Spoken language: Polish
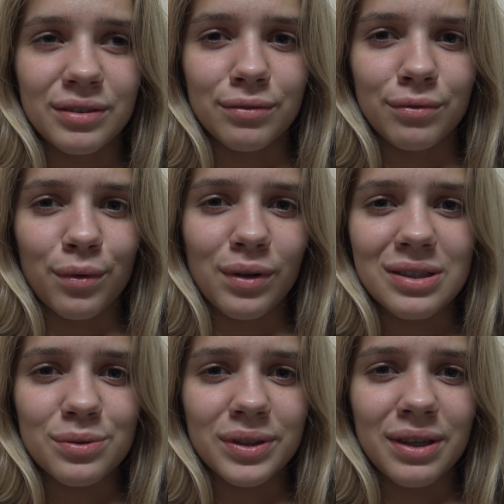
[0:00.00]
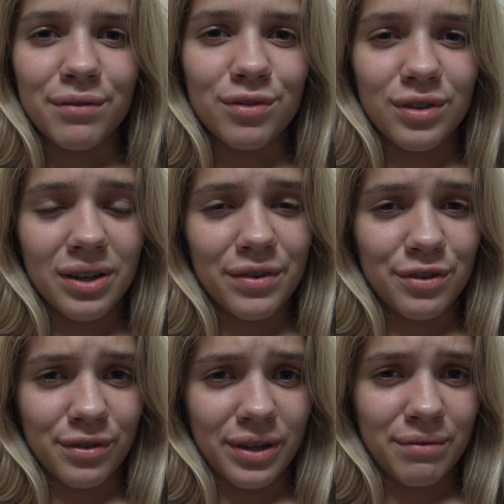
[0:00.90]
W ogóle składam wczoraj
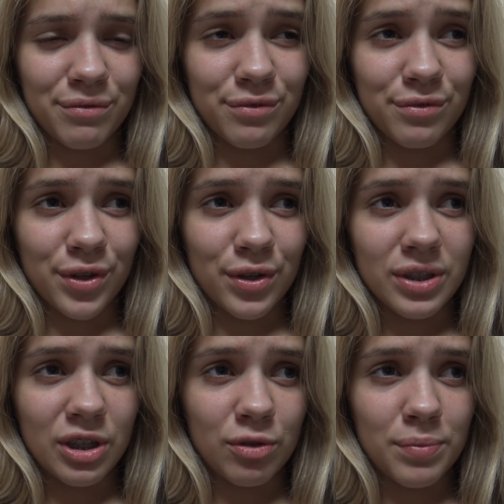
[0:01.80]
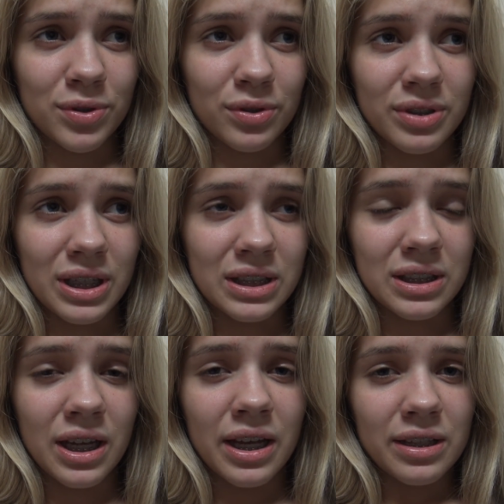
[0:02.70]
wieczorem wniosek, żeby zostać
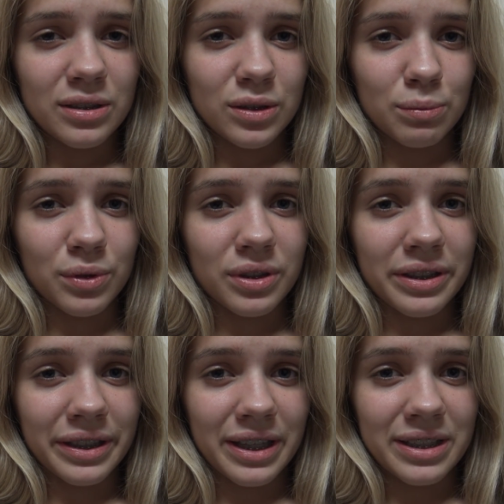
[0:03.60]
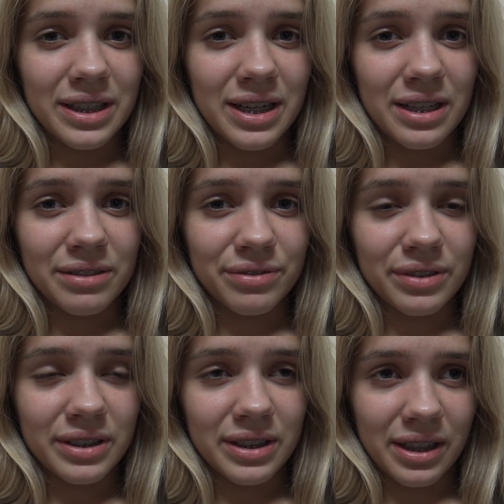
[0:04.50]
z soboty na niedzielę
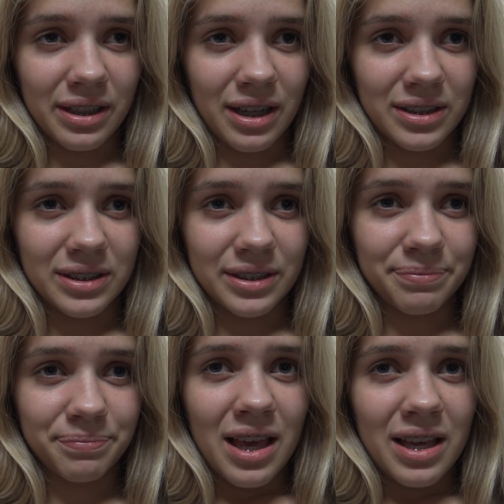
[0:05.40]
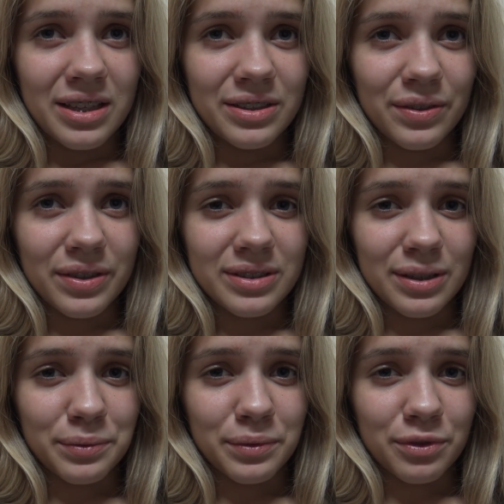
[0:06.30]
w internacie. I się
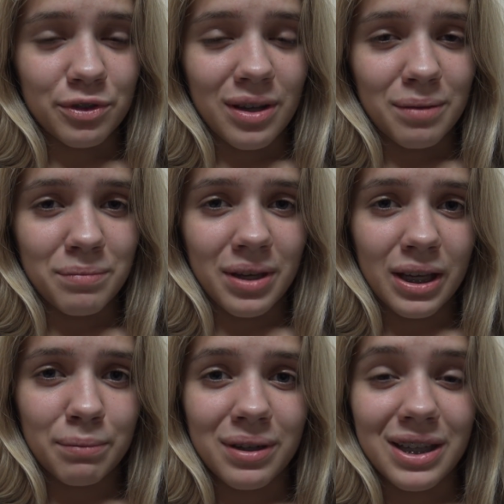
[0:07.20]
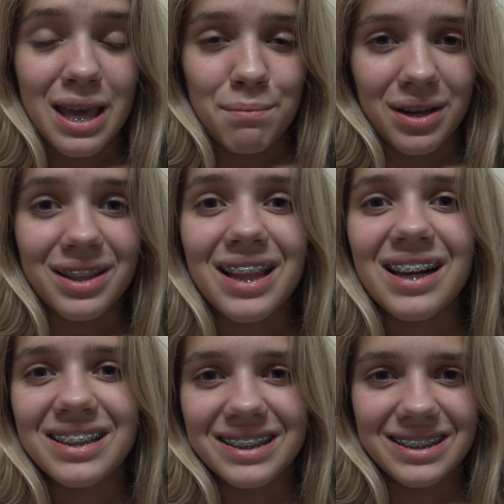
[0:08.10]
okazało, że mnie chyba nie ma
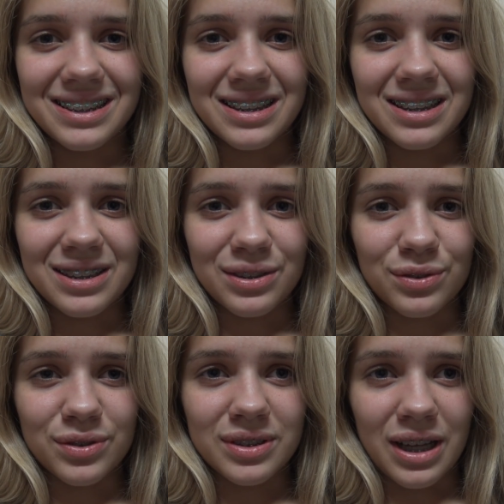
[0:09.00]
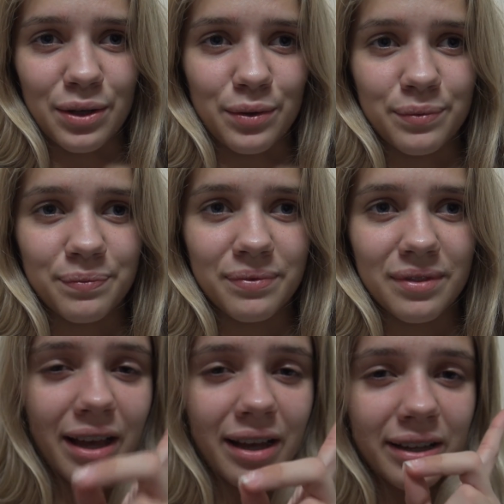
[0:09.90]
na liście tych, co zostają.
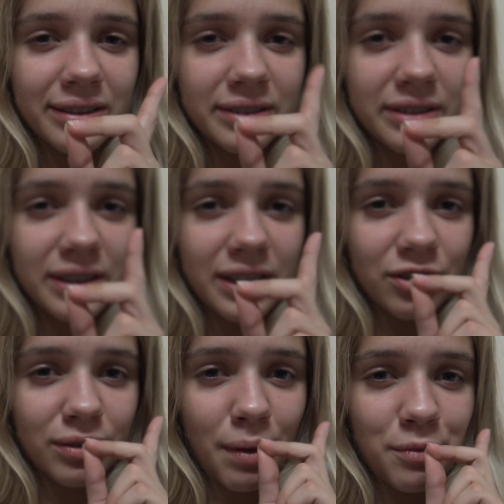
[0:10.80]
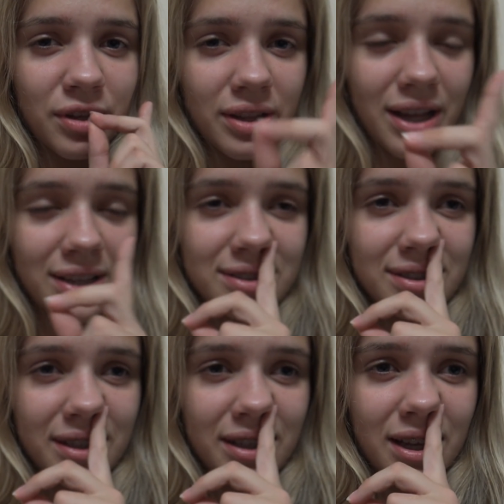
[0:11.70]
A dzisiaj jeszcze miałam się
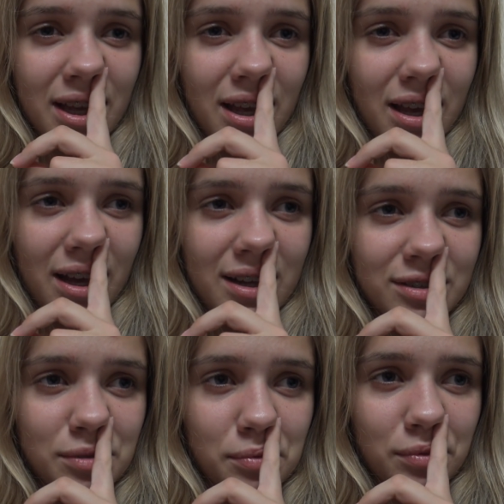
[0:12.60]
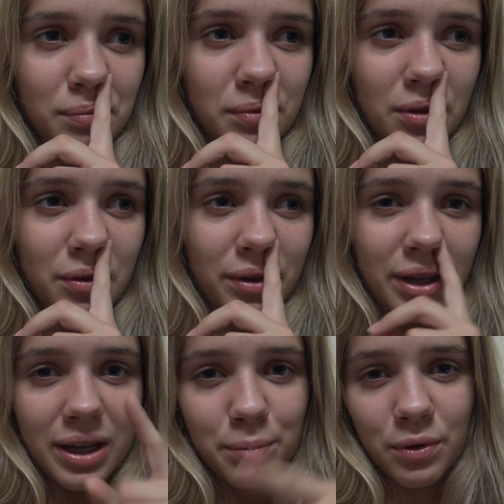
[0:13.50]
tańce, ale że przyszłam tylko
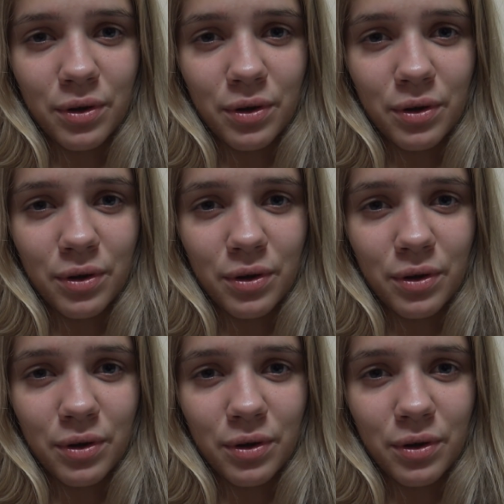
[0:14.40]
ja i mój